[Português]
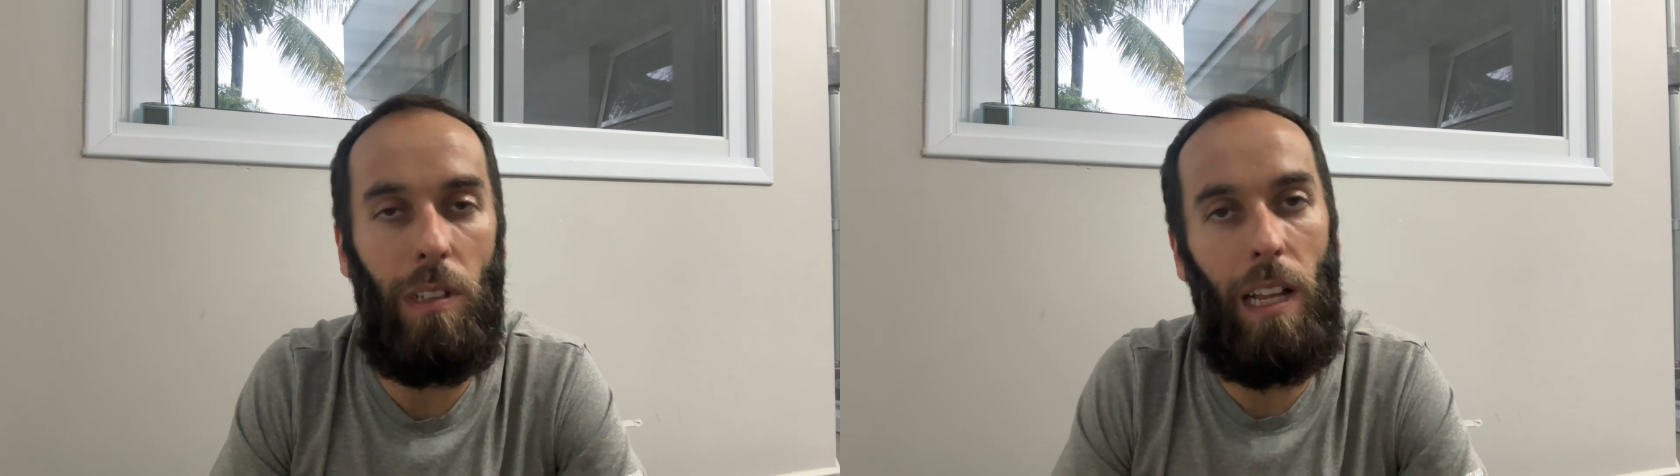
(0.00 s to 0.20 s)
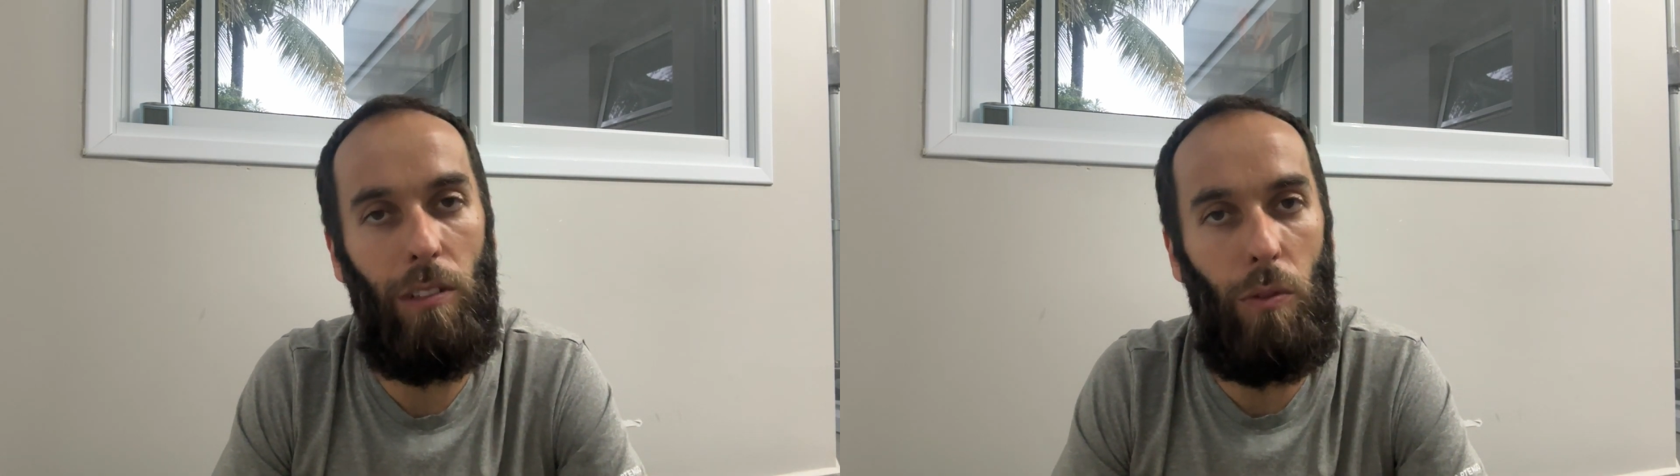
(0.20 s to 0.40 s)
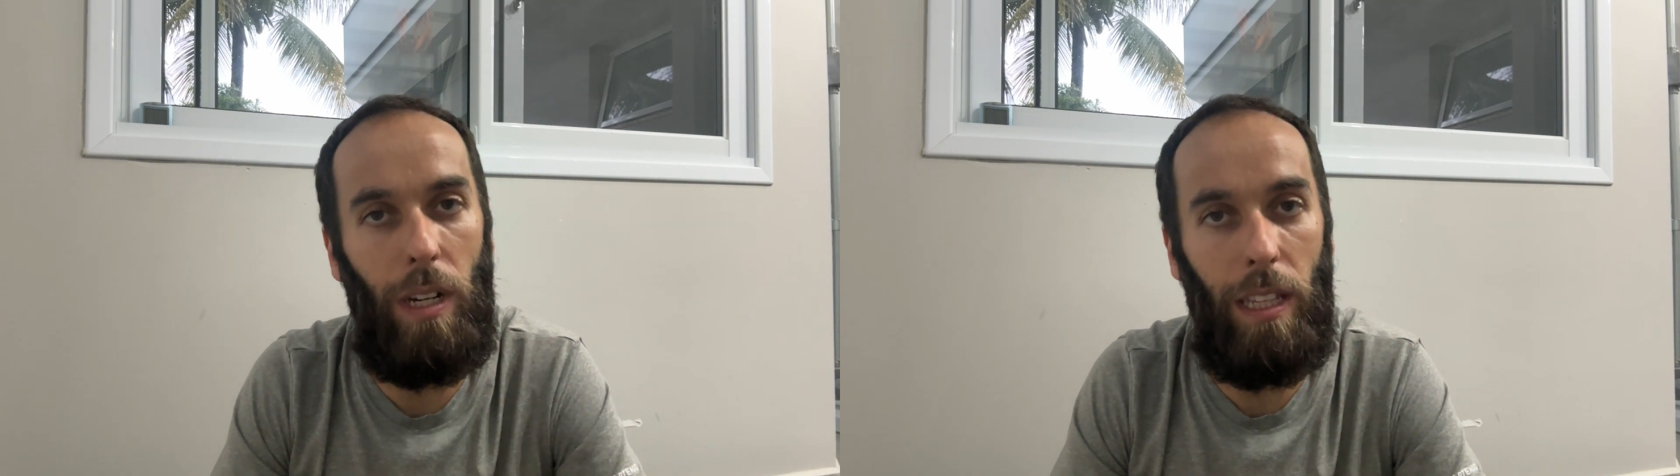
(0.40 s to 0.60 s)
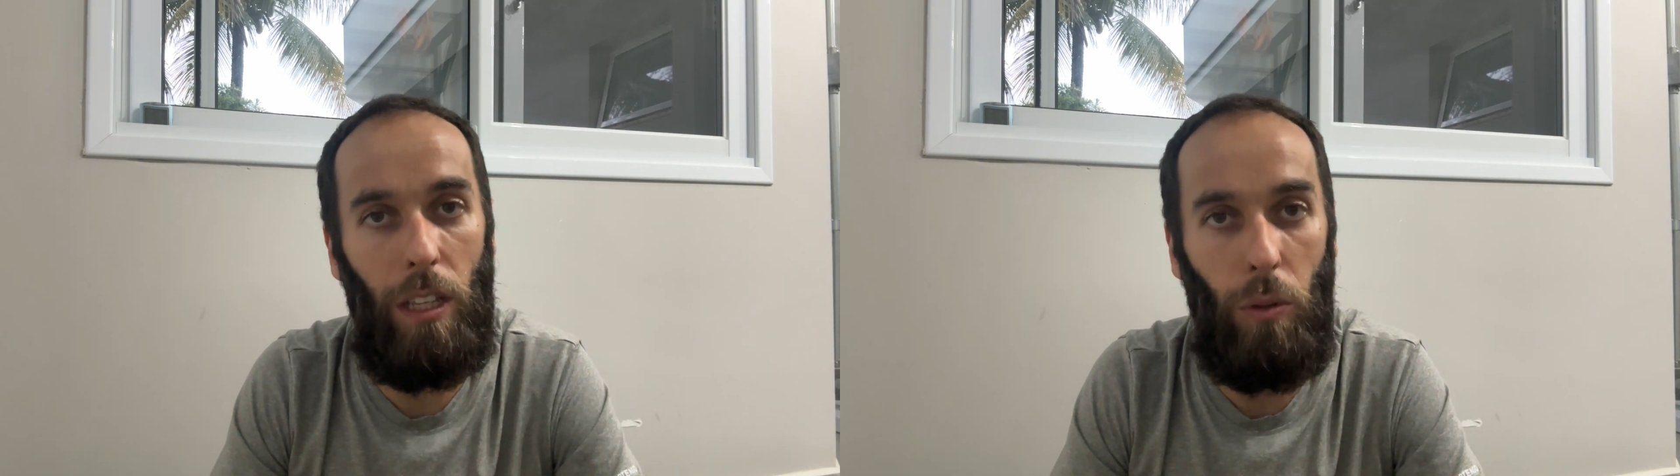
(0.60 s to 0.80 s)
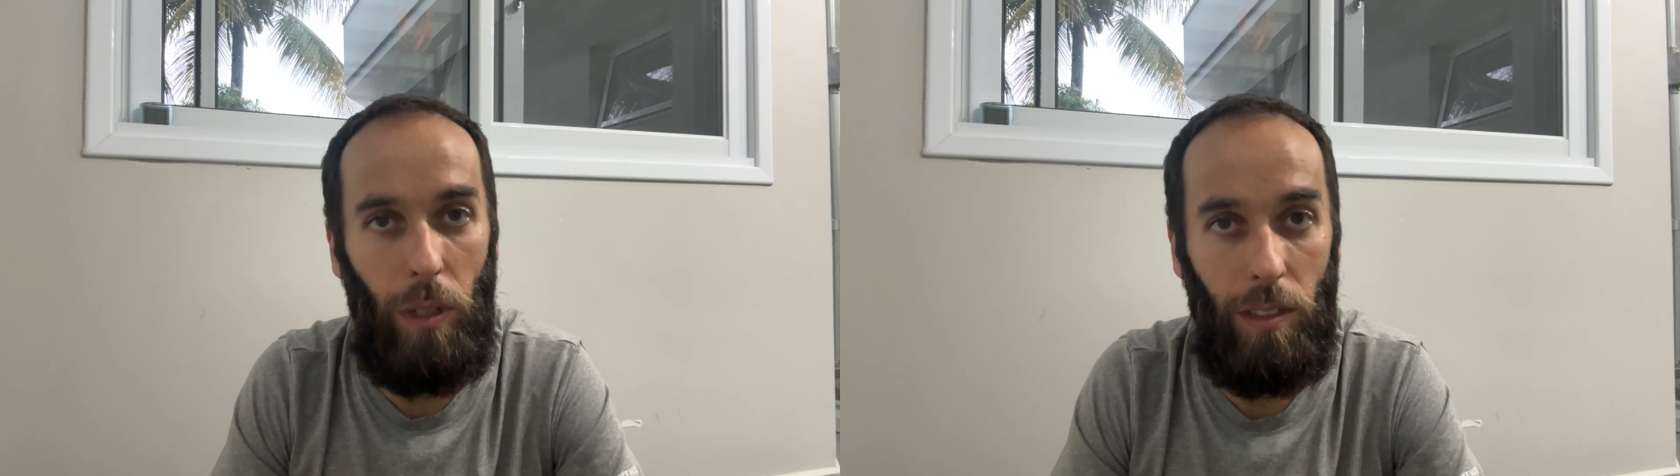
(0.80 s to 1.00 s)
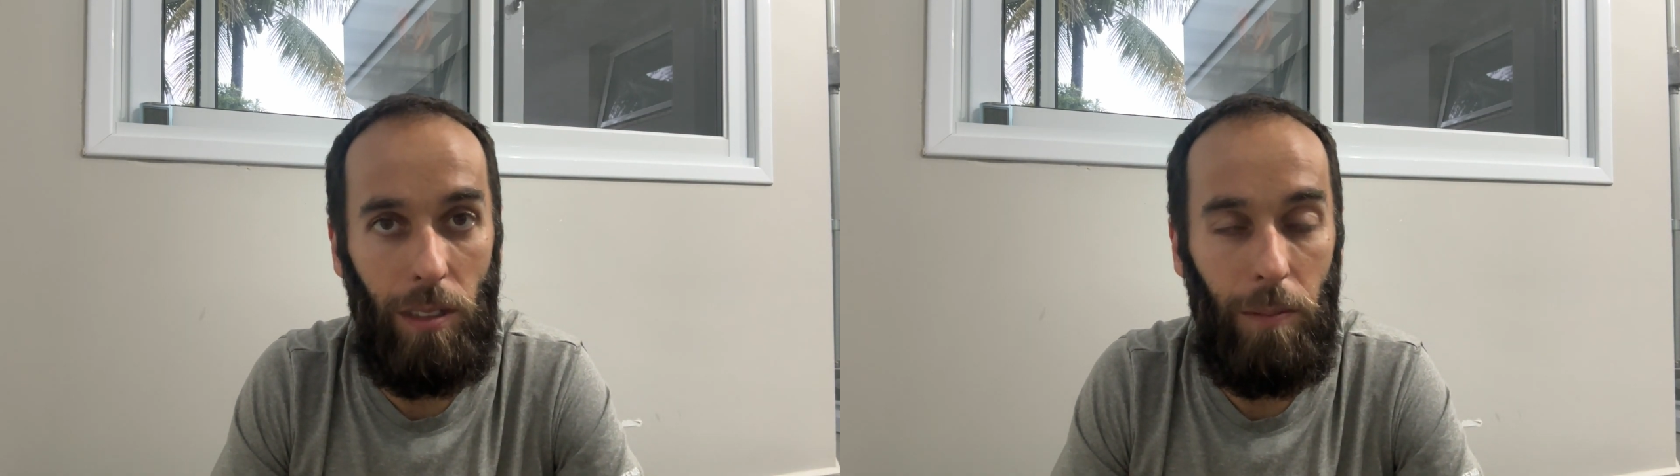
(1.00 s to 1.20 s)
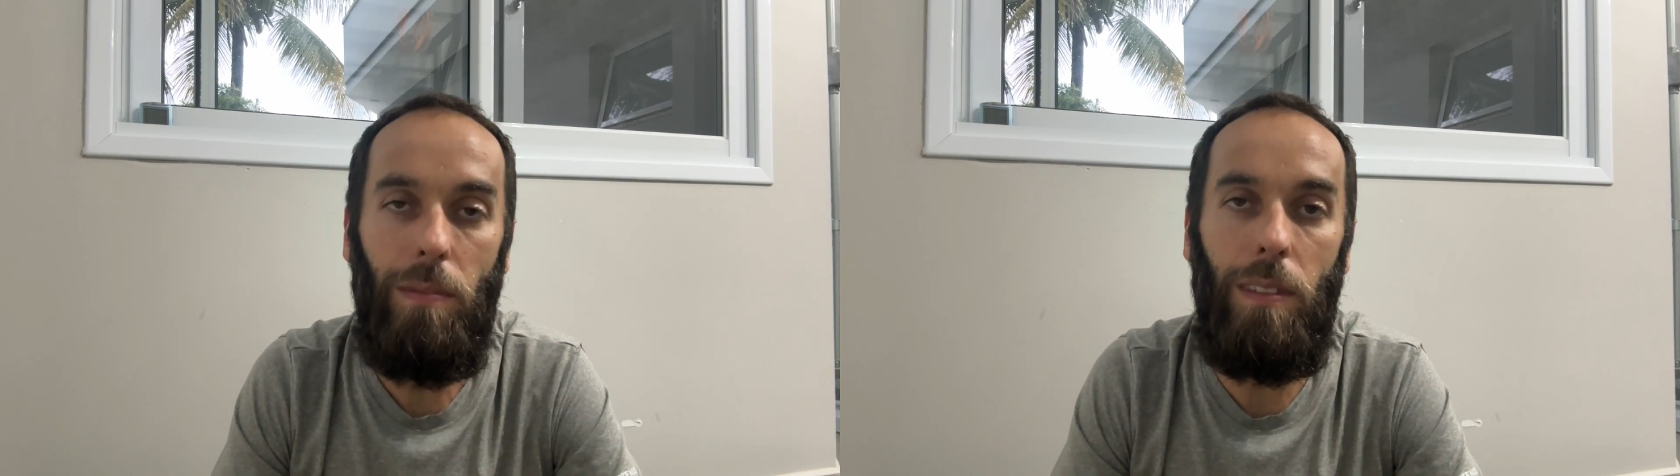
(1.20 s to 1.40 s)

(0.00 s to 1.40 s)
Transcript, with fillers: lá são 42.